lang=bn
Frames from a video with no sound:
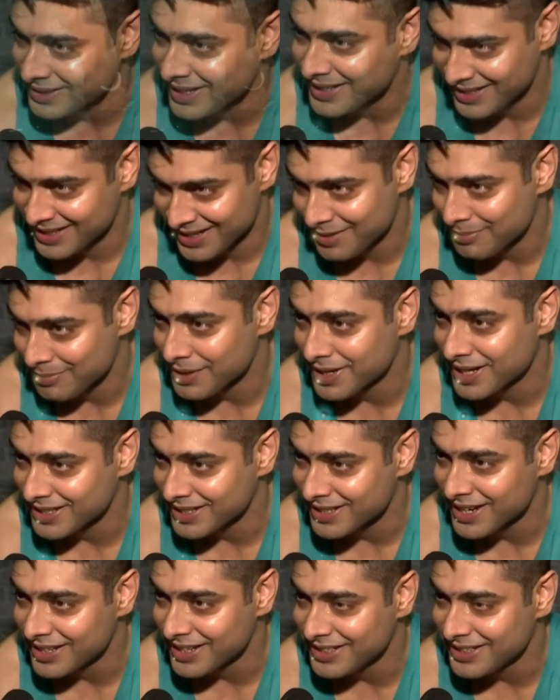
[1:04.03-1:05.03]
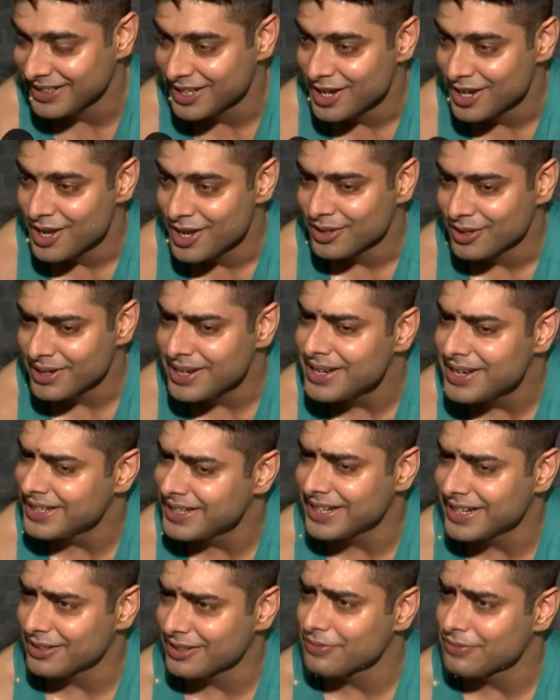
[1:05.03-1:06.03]
দোষী তাকে শাস্তি
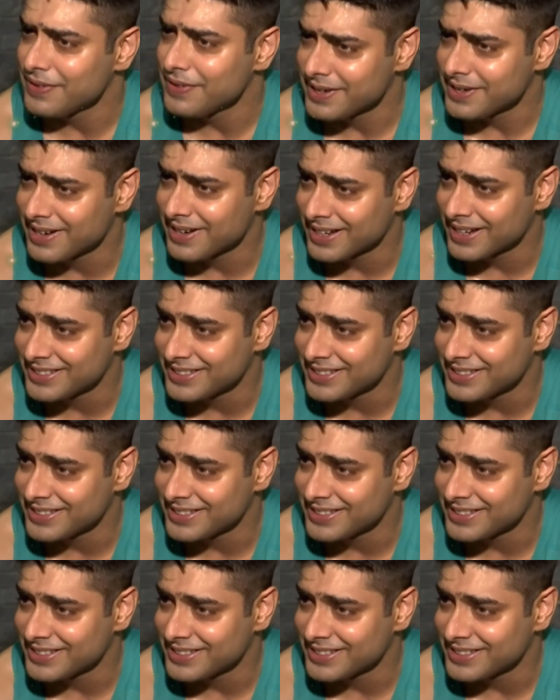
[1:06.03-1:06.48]
পেতেই হবে